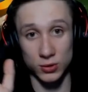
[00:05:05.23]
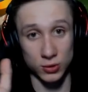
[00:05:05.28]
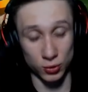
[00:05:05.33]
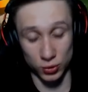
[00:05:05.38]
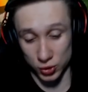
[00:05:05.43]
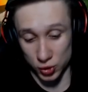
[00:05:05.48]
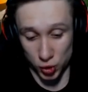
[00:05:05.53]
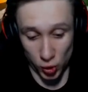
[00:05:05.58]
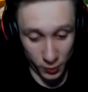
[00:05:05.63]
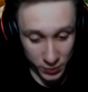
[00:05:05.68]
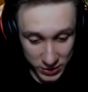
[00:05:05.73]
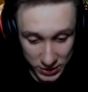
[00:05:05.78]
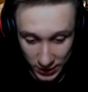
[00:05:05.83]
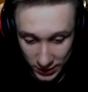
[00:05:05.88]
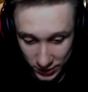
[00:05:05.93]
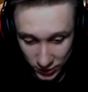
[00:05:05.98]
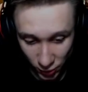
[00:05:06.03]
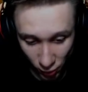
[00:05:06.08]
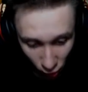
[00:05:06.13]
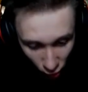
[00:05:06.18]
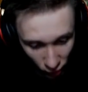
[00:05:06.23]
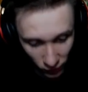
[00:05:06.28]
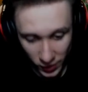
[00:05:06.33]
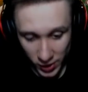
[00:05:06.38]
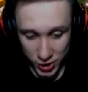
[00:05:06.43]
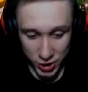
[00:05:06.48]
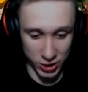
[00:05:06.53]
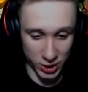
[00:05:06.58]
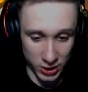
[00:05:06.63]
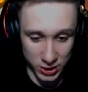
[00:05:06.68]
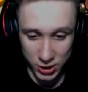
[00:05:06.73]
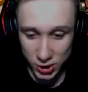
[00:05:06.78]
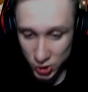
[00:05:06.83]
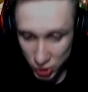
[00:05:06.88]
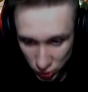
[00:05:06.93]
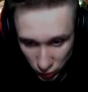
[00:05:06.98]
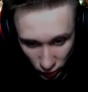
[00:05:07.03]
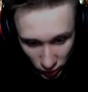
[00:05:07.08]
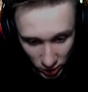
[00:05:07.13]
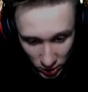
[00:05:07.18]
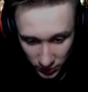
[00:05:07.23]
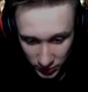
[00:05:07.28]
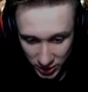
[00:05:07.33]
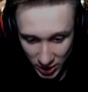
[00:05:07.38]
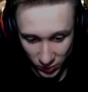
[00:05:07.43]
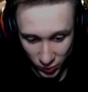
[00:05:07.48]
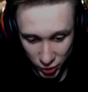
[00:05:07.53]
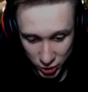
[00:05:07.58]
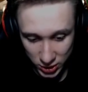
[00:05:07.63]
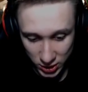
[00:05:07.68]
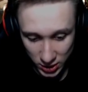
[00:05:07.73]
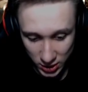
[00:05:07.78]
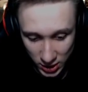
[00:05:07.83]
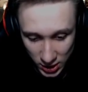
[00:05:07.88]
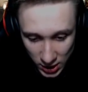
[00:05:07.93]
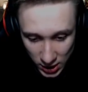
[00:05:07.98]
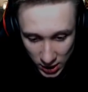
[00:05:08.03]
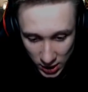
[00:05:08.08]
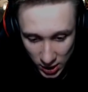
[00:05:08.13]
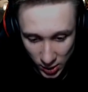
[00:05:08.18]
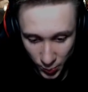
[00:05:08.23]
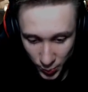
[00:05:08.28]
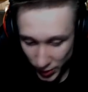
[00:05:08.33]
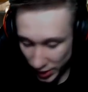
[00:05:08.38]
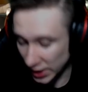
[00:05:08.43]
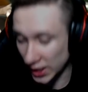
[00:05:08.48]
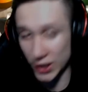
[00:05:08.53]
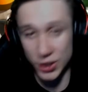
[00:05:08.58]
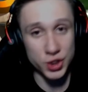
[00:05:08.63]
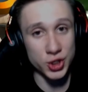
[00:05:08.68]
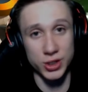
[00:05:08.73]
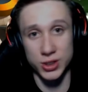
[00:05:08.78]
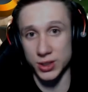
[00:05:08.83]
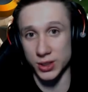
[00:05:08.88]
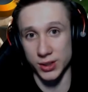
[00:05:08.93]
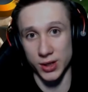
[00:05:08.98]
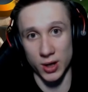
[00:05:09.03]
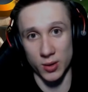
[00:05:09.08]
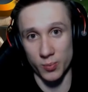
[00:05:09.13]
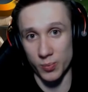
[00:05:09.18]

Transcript: Тут, собственно, другого ожидать не стоило, потому что прокачка дикая.